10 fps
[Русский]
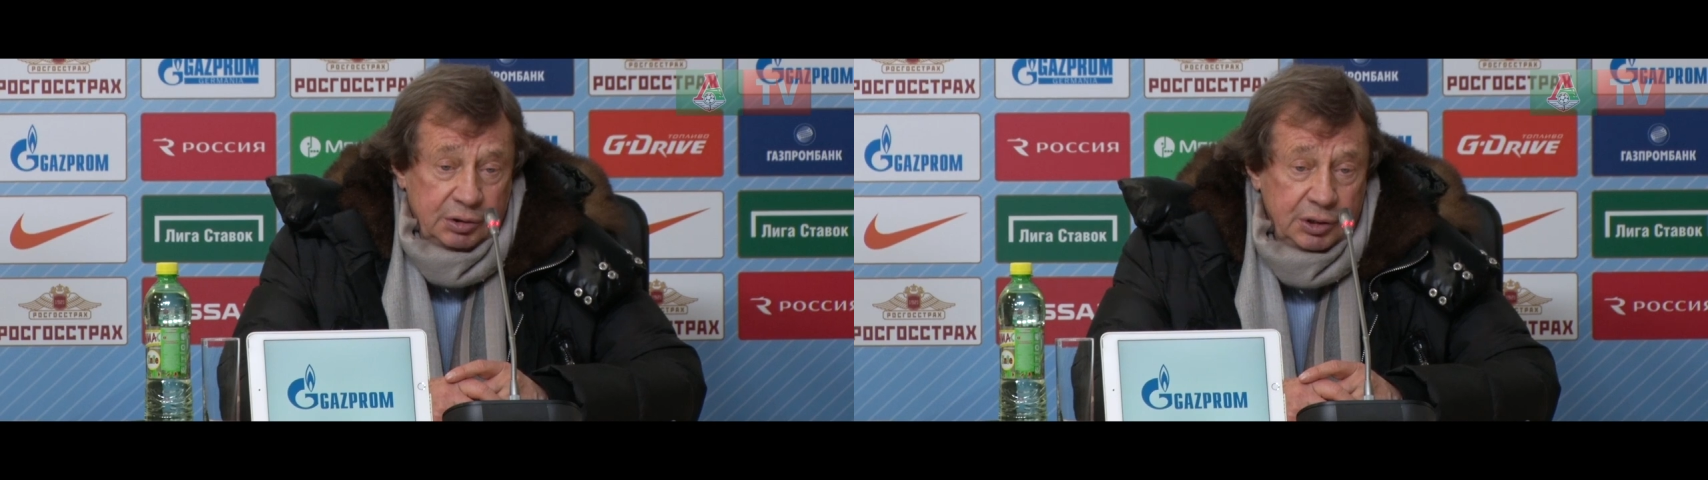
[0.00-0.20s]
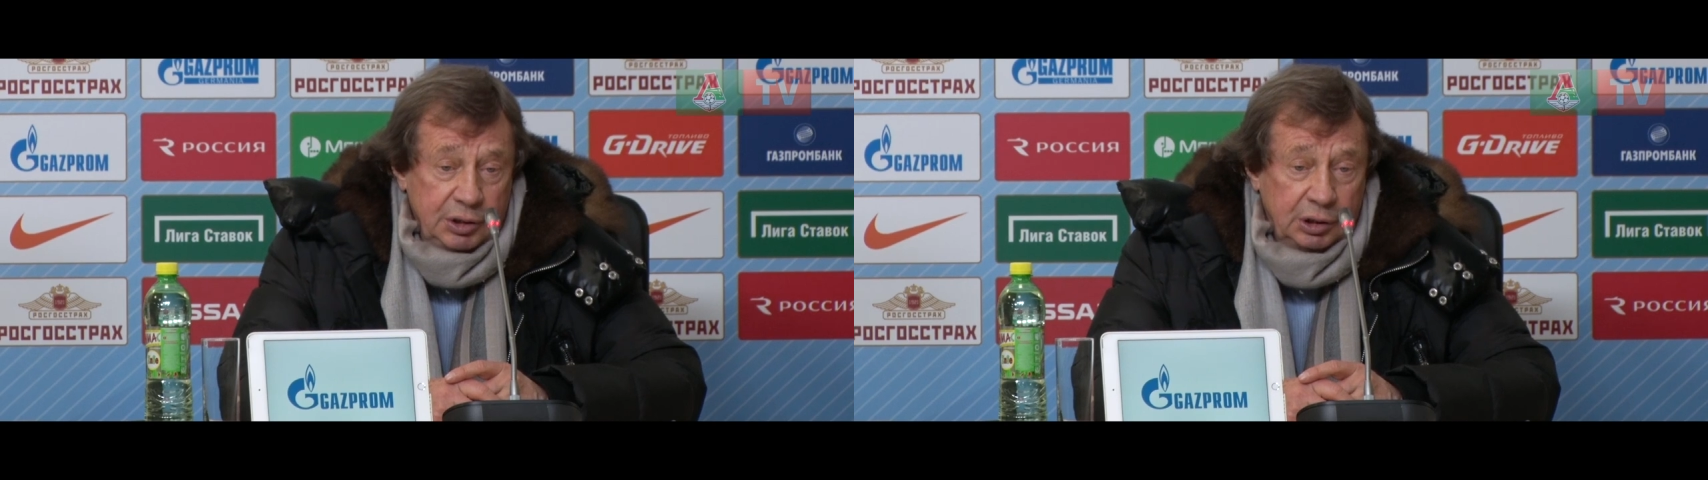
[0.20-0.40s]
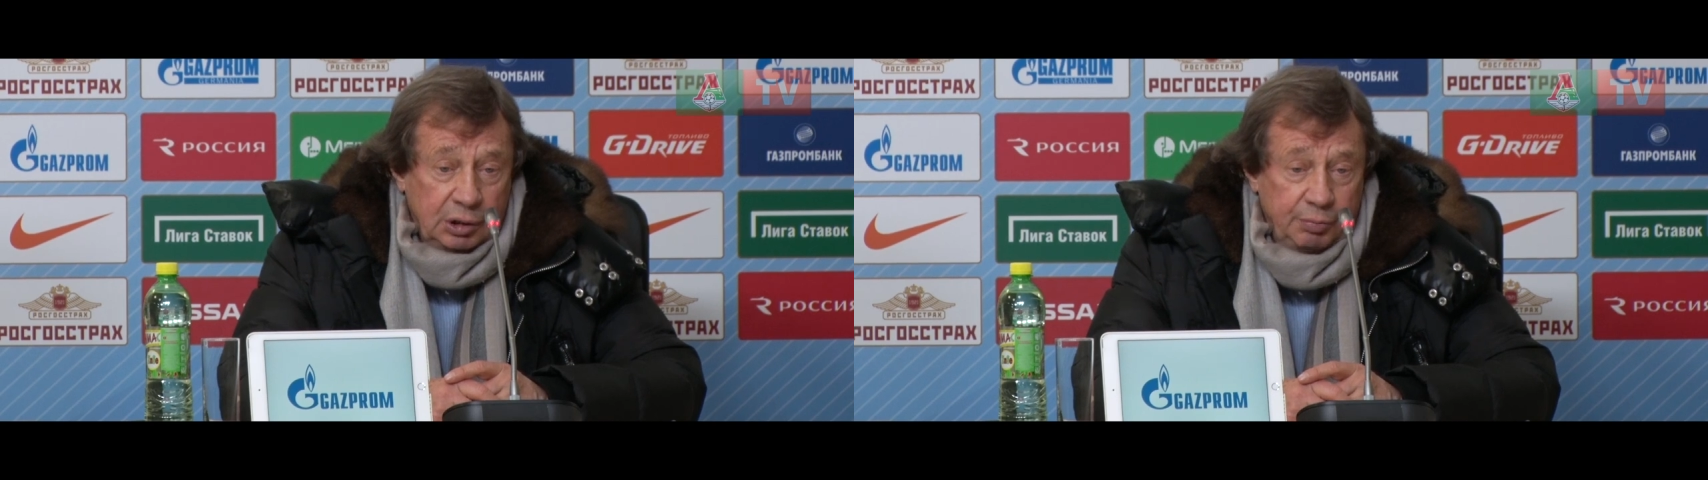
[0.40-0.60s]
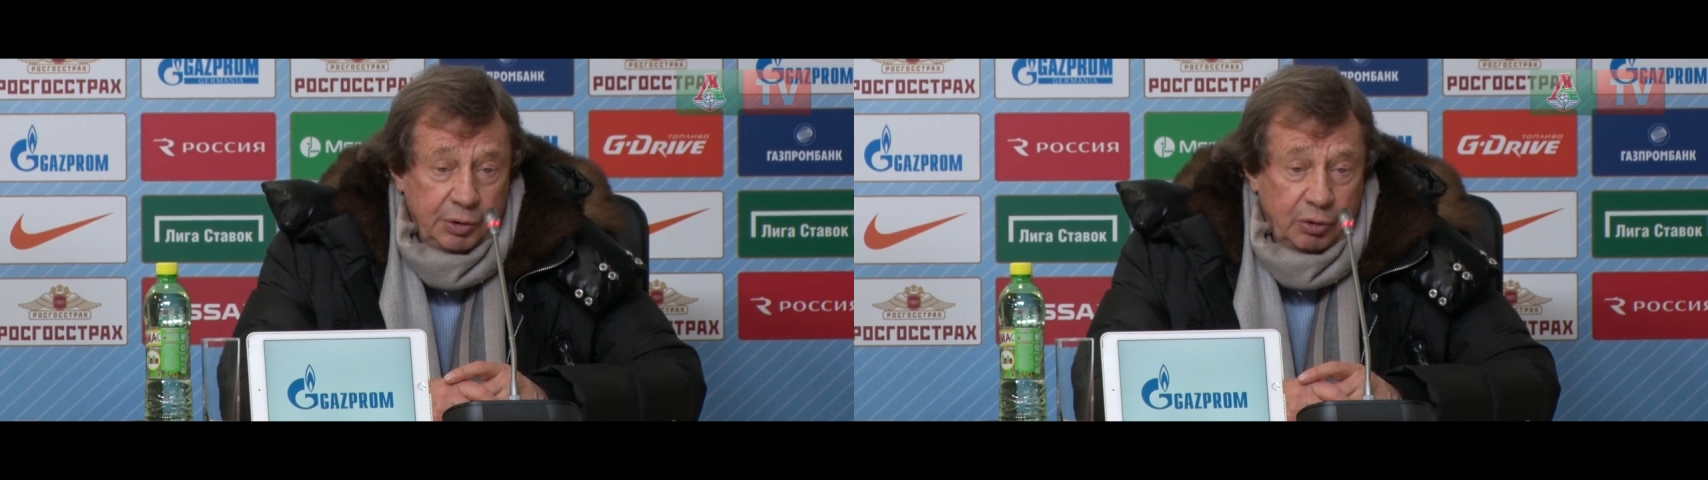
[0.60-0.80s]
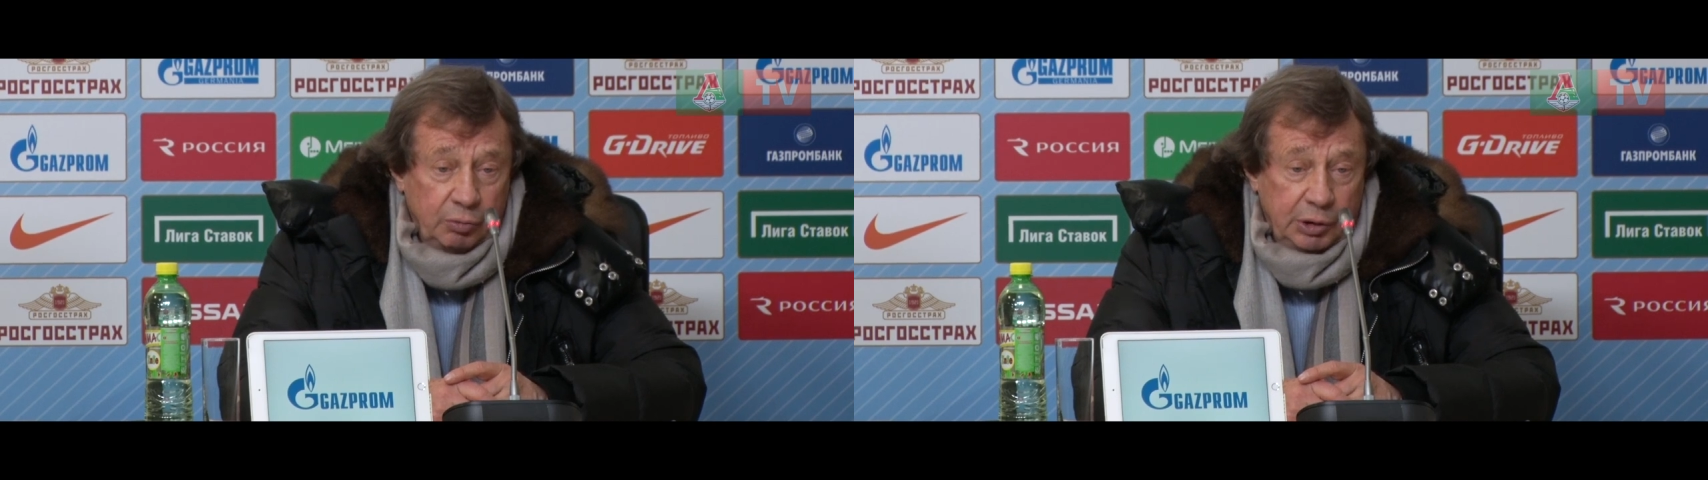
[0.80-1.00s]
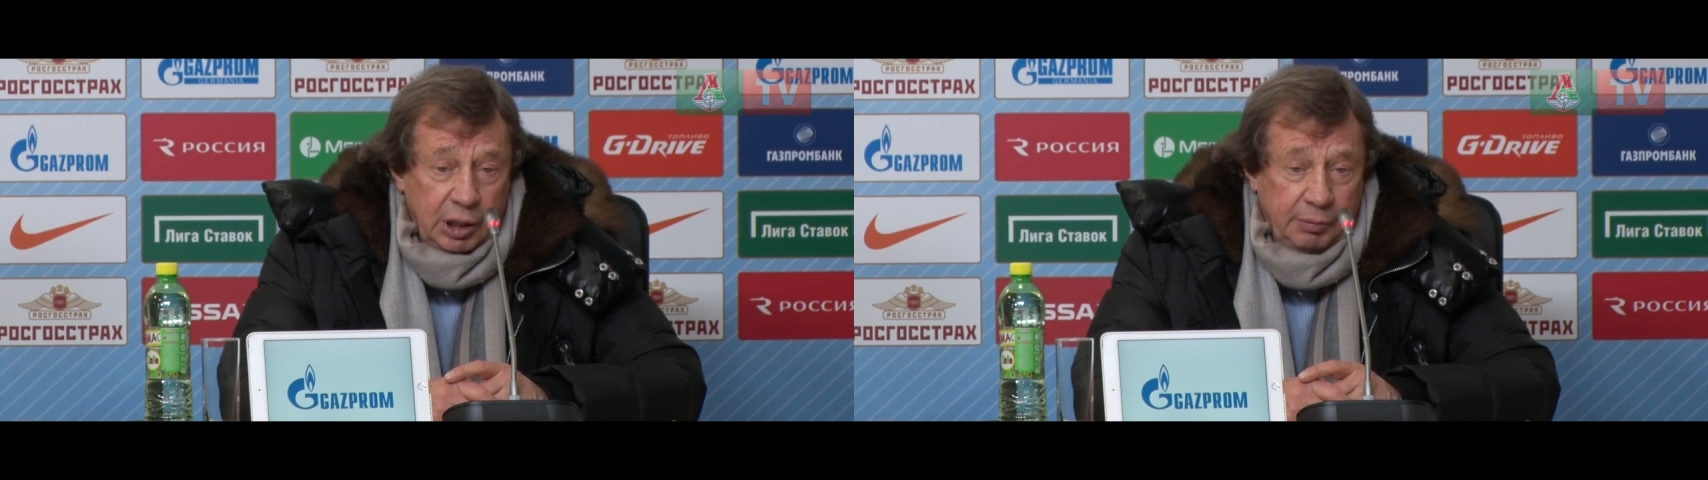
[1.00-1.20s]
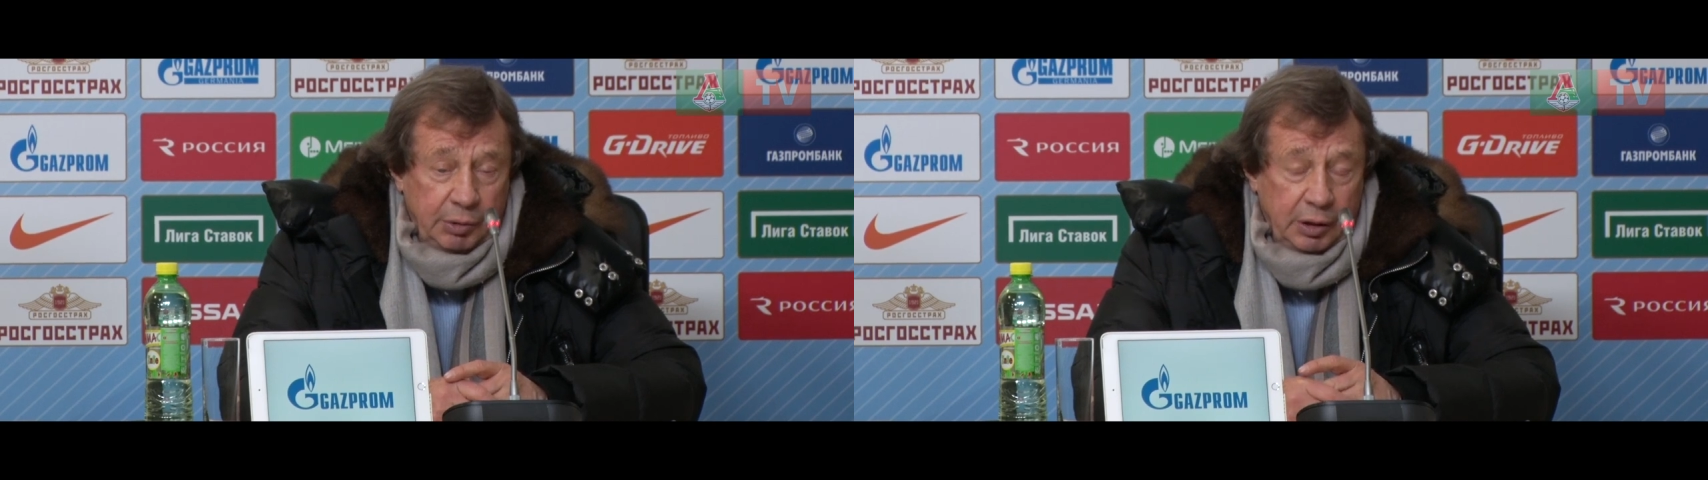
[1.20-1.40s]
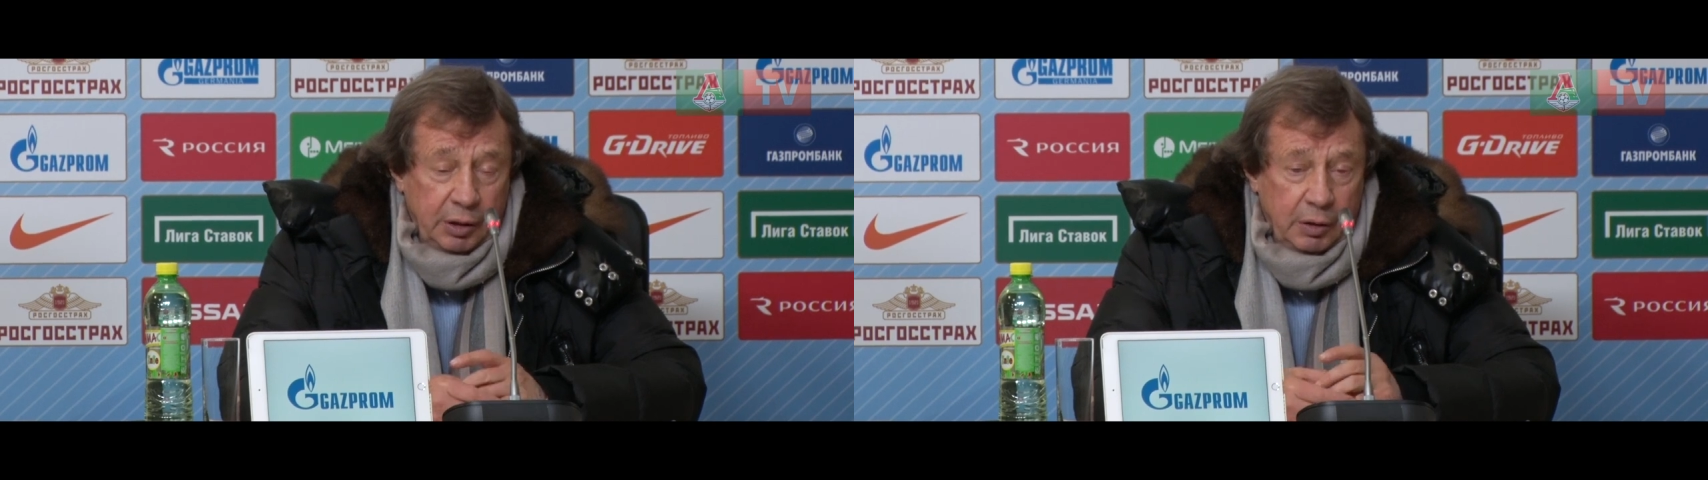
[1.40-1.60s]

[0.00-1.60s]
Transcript: «Зенита» в первом тайме.